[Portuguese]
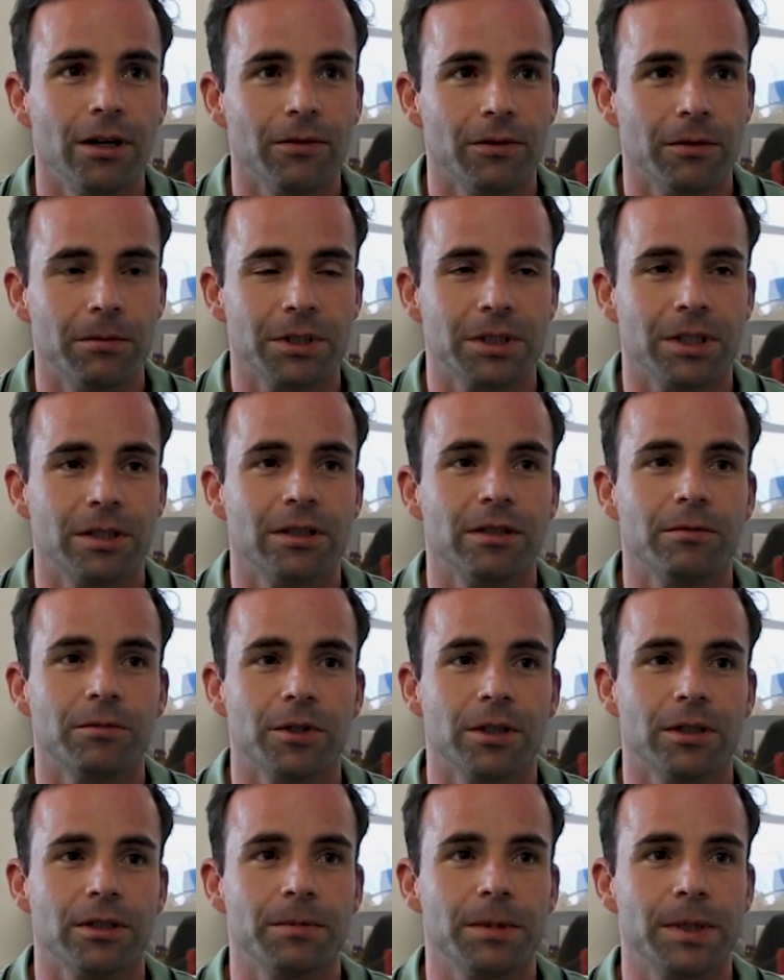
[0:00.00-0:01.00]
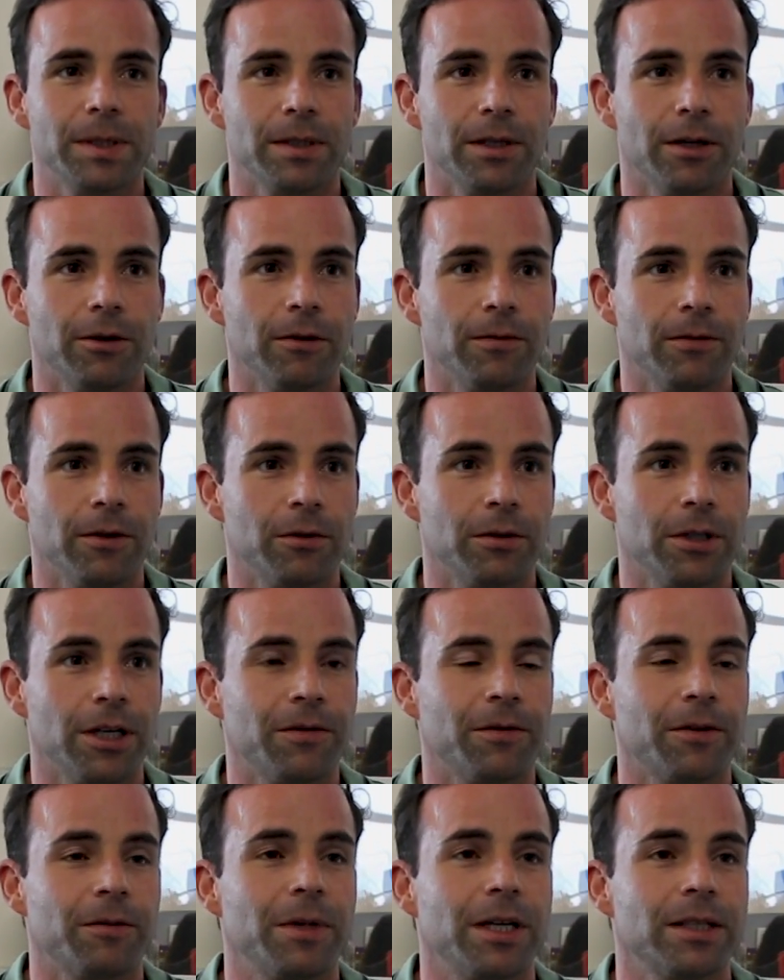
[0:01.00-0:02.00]
foi bastante importante a parceria com a
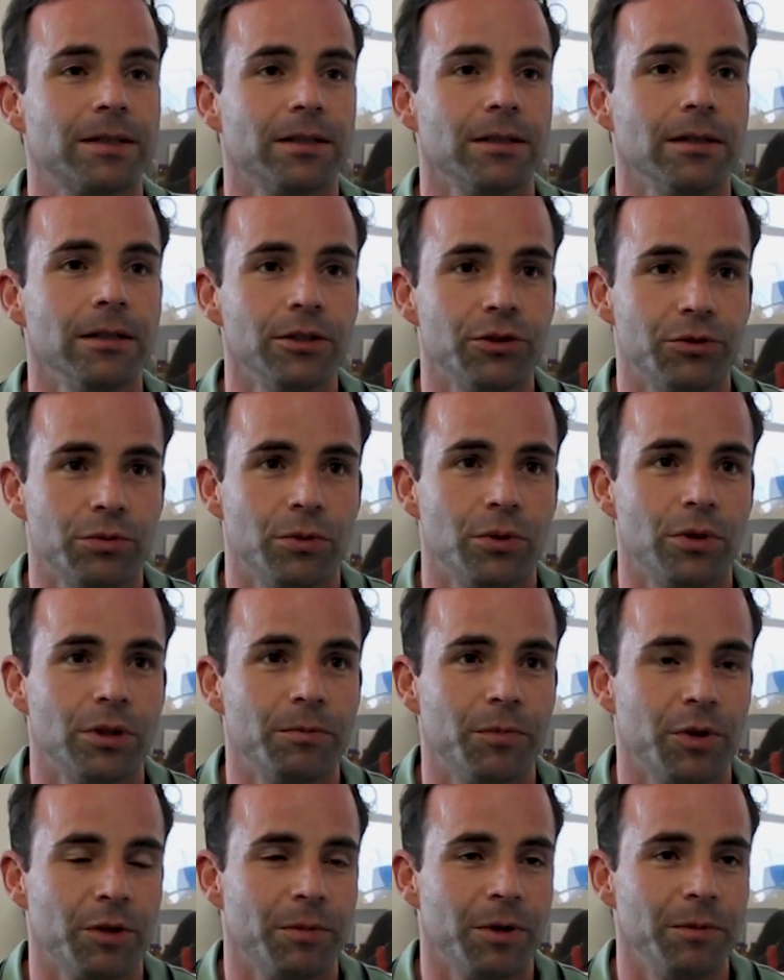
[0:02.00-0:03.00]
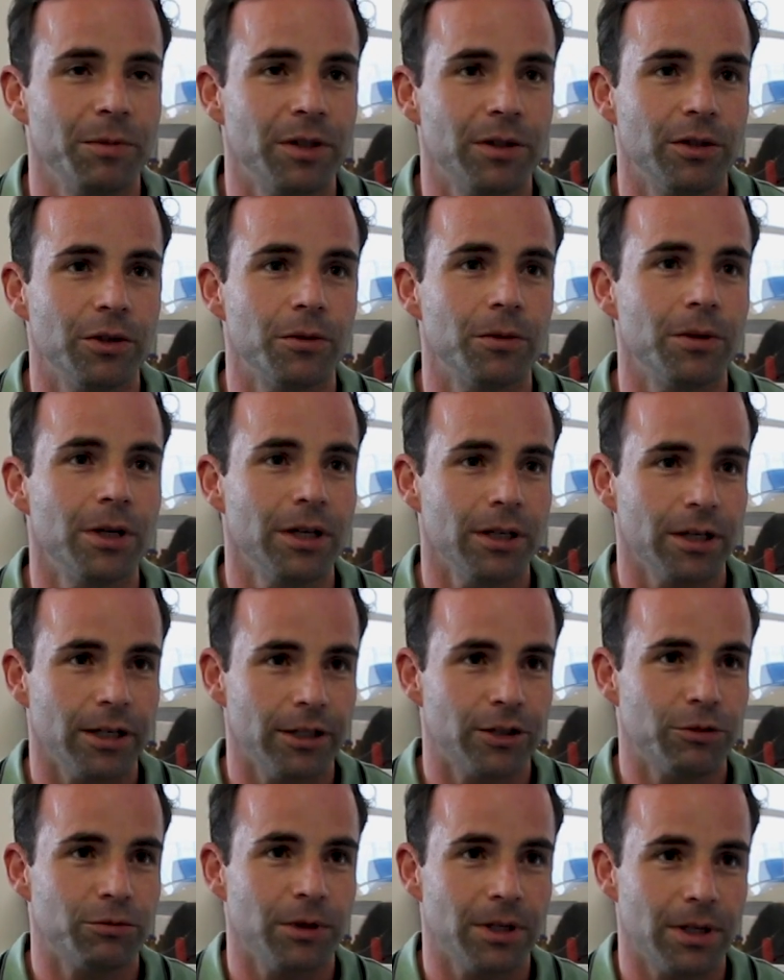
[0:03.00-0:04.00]
Faculdade de Farmácia de Lisboa, porque permitiu
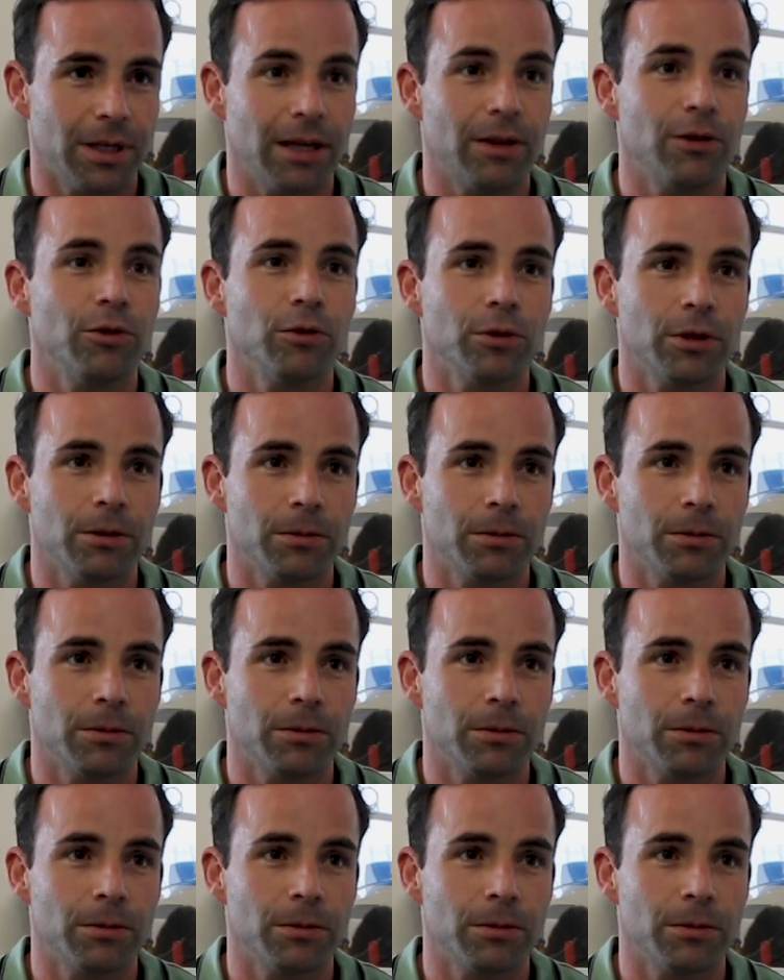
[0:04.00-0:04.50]
a disponibilidade de um